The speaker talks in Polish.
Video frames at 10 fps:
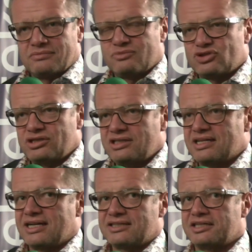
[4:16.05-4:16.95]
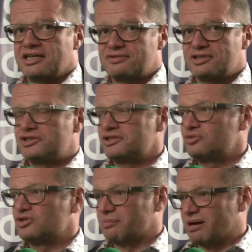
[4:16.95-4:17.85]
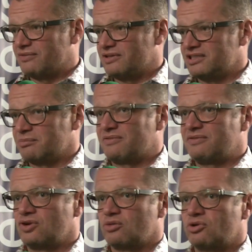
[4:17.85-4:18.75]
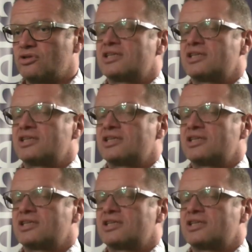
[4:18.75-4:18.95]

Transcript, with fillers: może nie literackie, ale w sensie już zabawy, zabawy formą.